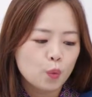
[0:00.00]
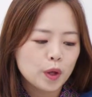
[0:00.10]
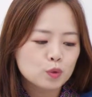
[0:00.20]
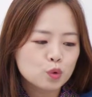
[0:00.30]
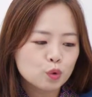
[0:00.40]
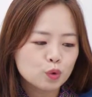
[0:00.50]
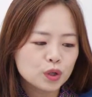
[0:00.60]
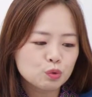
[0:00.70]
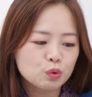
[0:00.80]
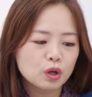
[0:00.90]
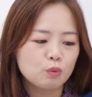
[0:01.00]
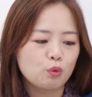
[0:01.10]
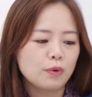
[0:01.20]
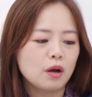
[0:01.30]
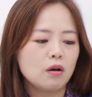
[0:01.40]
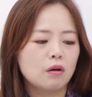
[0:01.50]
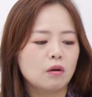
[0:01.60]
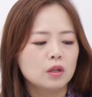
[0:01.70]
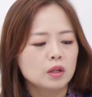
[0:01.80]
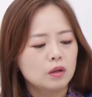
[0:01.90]
왼쪽으로 이동해
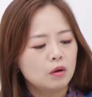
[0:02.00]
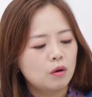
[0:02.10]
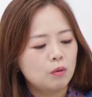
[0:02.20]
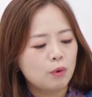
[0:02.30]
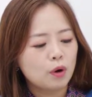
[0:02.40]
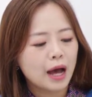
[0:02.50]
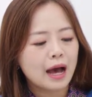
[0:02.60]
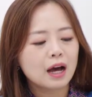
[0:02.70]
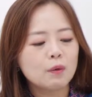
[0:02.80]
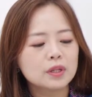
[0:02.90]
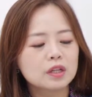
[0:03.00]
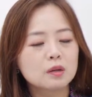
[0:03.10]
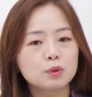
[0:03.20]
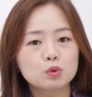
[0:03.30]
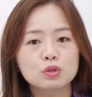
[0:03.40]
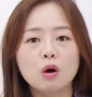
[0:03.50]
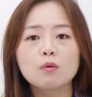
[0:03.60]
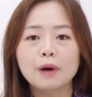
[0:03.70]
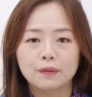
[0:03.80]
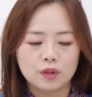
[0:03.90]
보면 어, 뭔가 아까와 느낌이 또
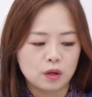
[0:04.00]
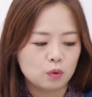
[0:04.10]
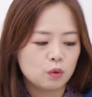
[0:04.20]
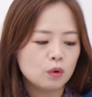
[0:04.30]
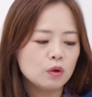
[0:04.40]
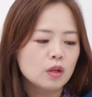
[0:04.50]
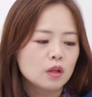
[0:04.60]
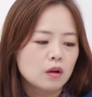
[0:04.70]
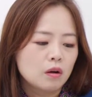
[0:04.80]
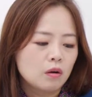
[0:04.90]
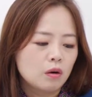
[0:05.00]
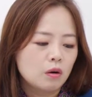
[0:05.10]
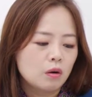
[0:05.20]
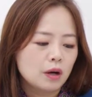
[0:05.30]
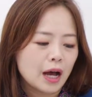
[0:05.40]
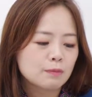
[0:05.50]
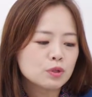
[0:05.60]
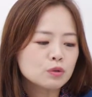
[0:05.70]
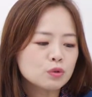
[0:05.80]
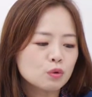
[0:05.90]
정반대로 어,
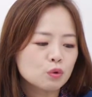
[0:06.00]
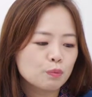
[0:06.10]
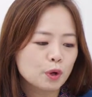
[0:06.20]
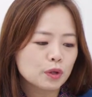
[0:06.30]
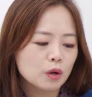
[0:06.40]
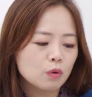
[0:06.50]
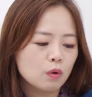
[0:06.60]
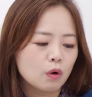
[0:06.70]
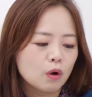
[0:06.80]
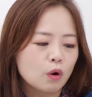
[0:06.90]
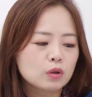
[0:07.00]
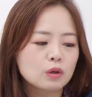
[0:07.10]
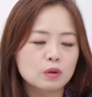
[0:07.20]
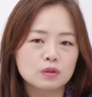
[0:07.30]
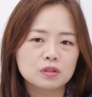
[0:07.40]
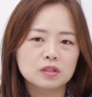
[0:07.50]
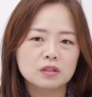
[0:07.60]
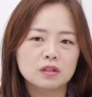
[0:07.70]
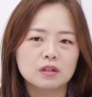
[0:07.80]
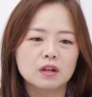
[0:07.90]
감성적으로 변했고 어떤
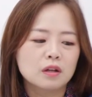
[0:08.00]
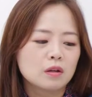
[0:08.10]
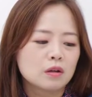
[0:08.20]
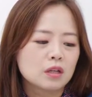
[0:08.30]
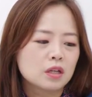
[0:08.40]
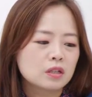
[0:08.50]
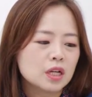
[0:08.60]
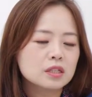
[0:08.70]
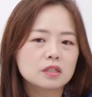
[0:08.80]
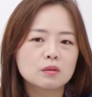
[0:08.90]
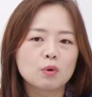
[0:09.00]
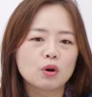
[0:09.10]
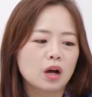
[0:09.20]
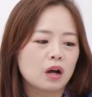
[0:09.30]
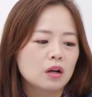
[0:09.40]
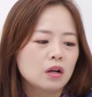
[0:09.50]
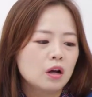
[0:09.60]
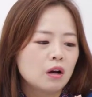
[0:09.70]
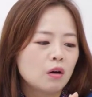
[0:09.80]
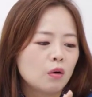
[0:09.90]
어르신들은 이게 사진이 뭔가
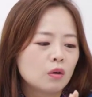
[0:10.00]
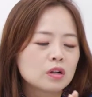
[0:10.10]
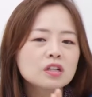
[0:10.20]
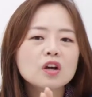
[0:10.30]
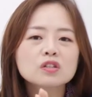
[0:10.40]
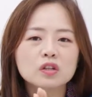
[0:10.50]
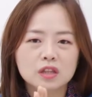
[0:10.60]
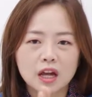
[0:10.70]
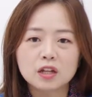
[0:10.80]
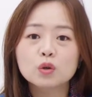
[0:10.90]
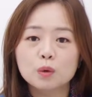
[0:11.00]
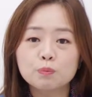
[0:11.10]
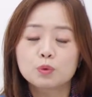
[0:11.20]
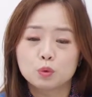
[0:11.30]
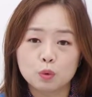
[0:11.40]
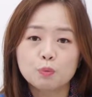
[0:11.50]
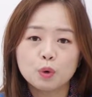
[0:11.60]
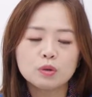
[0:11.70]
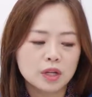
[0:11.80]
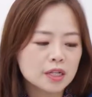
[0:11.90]
어, 흐려졌다 이렇게도
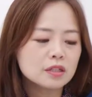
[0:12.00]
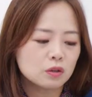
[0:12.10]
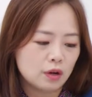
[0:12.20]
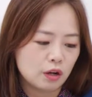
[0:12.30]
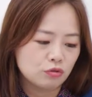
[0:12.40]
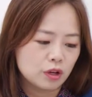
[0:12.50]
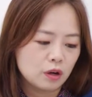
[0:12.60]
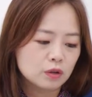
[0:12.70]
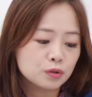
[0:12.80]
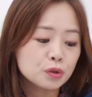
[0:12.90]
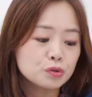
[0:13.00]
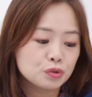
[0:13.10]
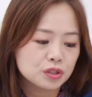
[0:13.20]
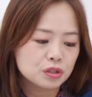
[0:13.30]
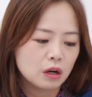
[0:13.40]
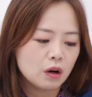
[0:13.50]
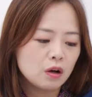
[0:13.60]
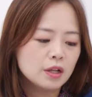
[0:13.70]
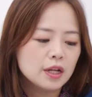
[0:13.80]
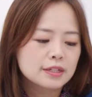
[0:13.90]
표현을 하시더라고요. 그럴 수
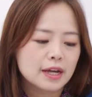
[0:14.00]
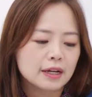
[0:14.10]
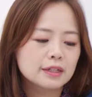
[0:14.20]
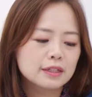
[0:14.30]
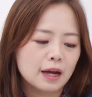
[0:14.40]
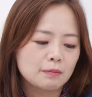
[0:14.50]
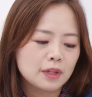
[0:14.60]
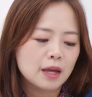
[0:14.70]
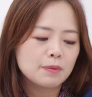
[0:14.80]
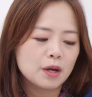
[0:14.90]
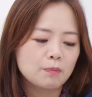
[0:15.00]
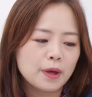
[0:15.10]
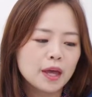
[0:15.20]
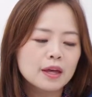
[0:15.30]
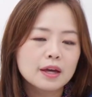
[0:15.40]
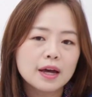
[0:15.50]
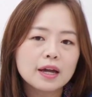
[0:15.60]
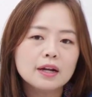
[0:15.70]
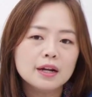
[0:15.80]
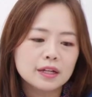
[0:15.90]
있죠. 자, 그 다음 대비 옆에
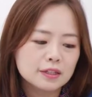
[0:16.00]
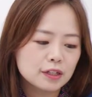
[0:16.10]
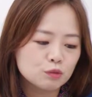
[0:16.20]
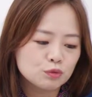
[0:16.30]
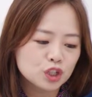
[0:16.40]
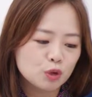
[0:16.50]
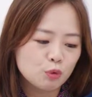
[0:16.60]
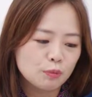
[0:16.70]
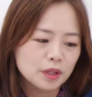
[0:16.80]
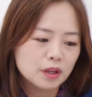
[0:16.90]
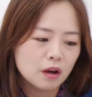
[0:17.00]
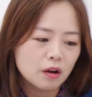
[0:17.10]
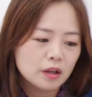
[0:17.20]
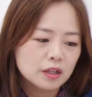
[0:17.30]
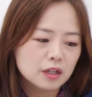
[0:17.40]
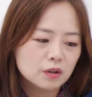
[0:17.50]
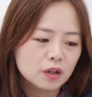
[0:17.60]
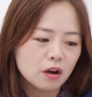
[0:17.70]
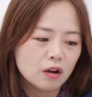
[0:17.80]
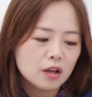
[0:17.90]
하이라이트를 움직여 보면요. 이건요.